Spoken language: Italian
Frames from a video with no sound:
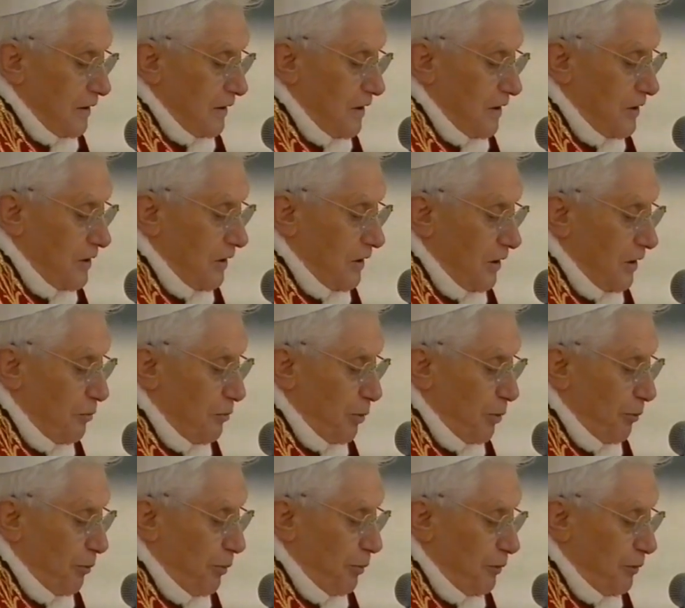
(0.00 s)
che ci
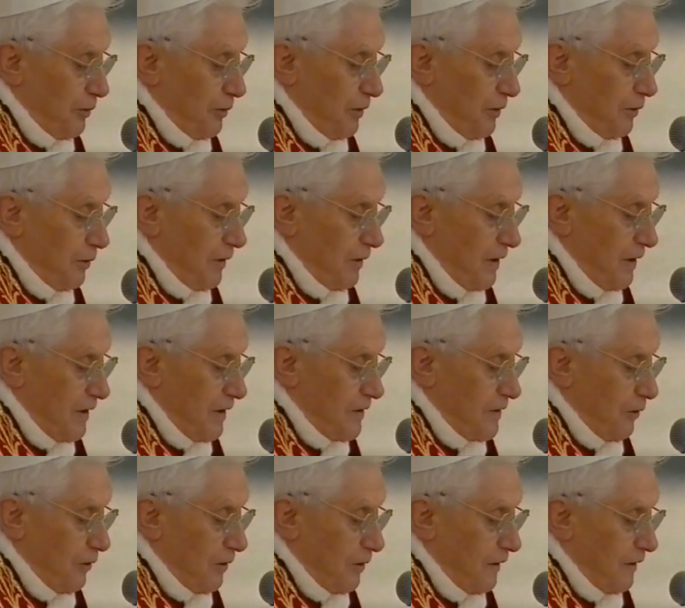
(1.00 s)
ripropone
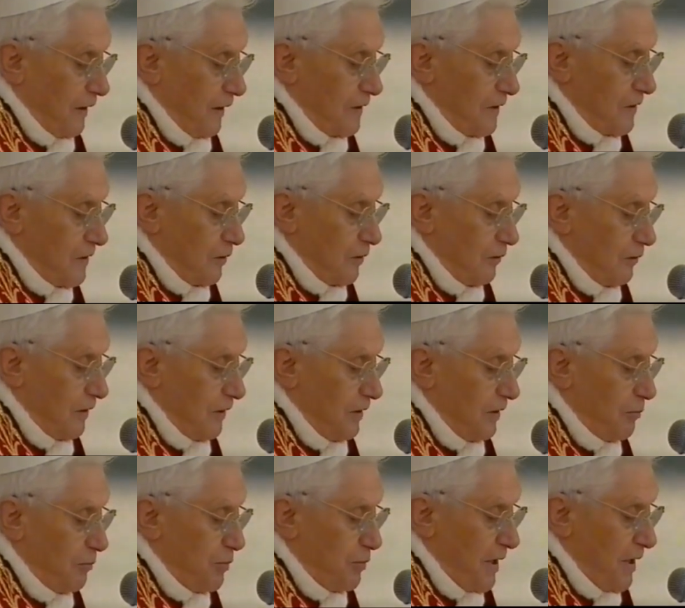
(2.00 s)
un'esortazione
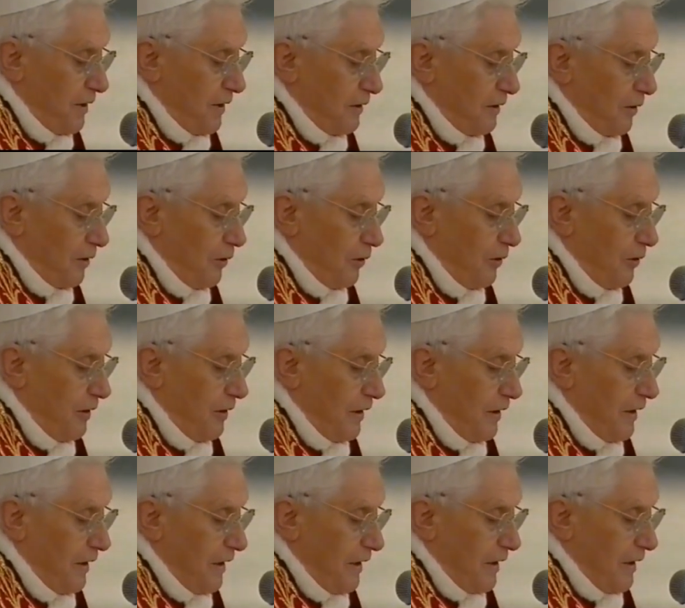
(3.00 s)
di Pietro
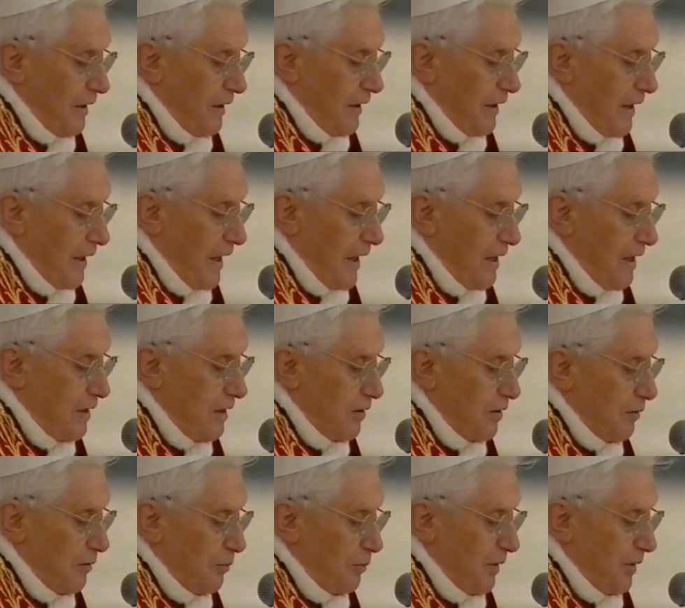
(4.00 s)
ai
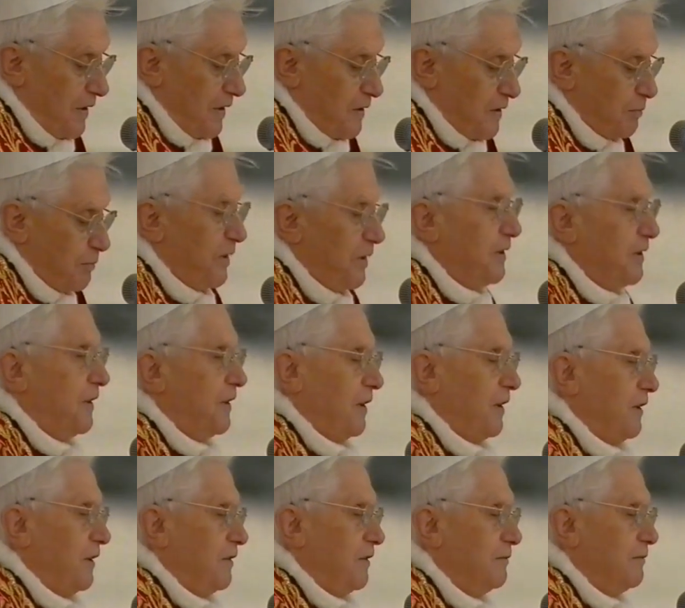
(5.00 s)

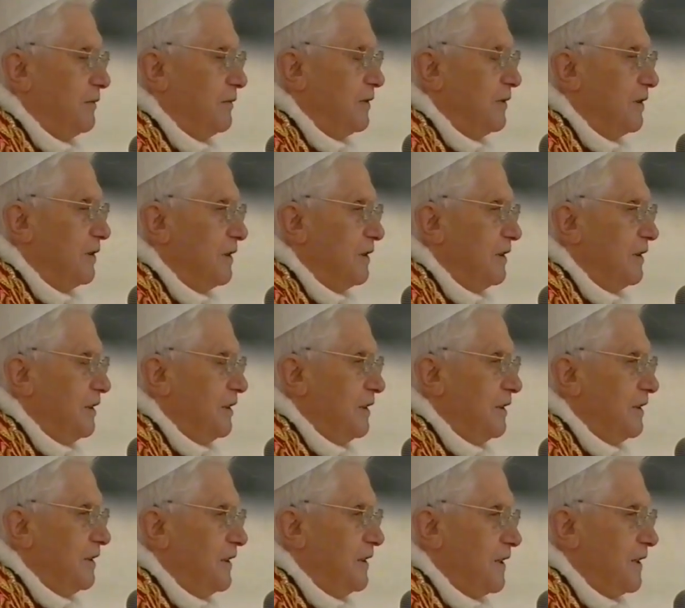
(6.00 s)
presbiteri,
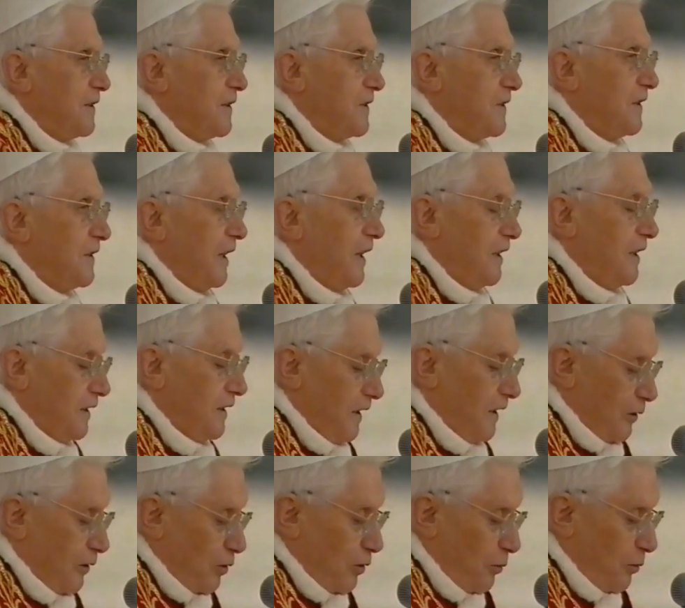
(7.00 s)
gli anziani
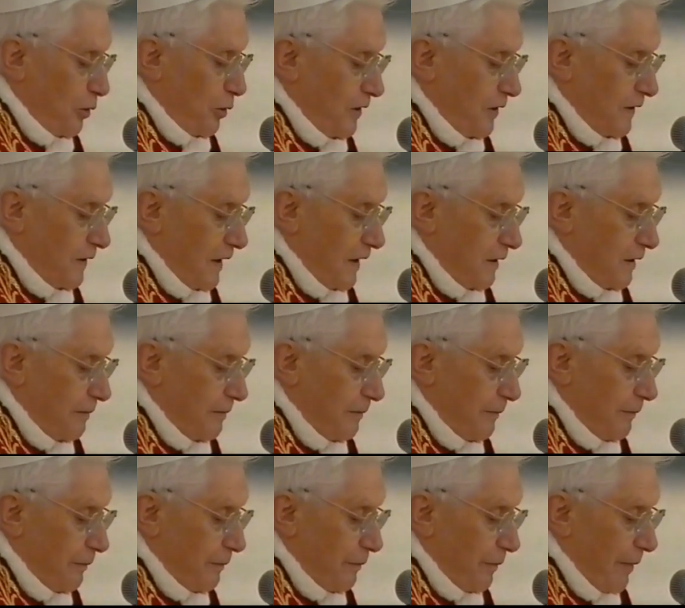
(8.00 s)
della comunità.
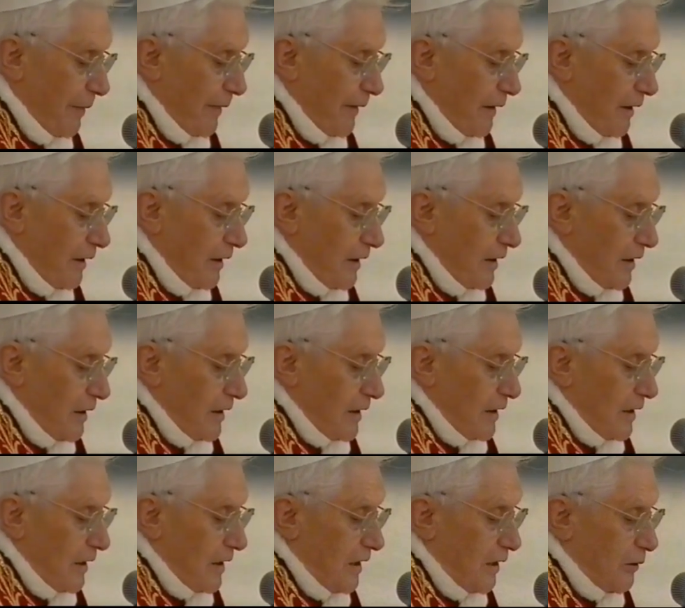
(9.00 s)

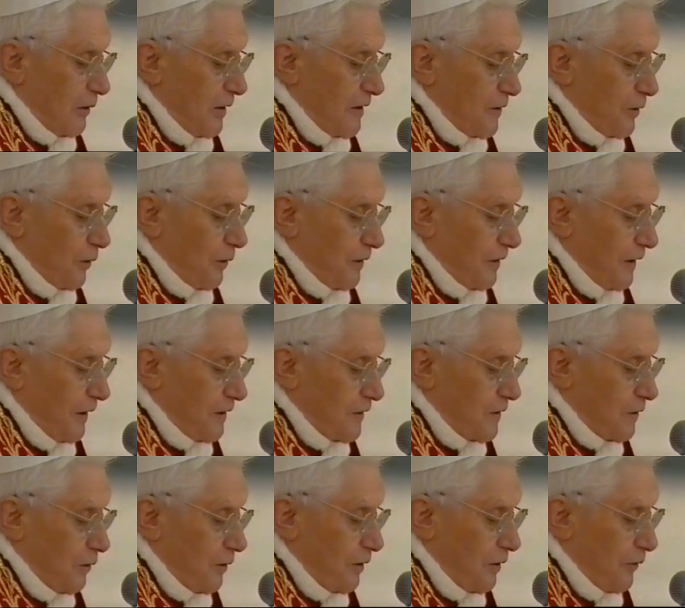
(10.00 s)
È
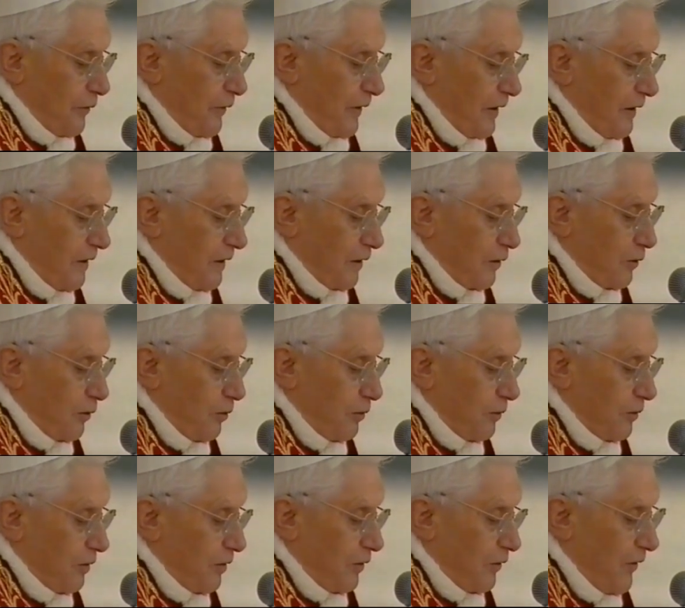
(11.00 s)
un'esortazione fatta
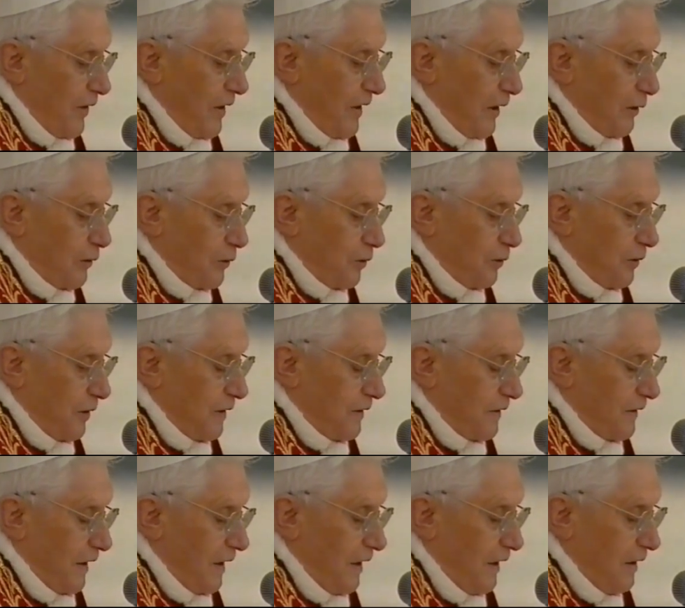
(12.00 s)
con
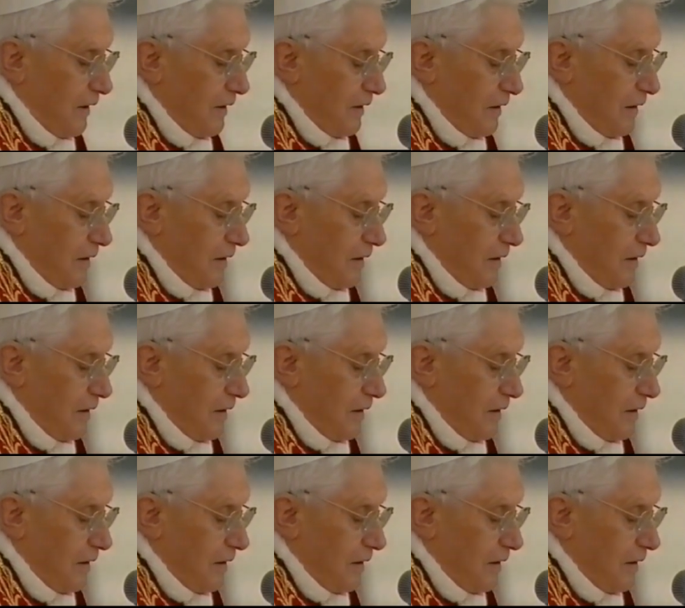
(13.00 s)
quell'autorità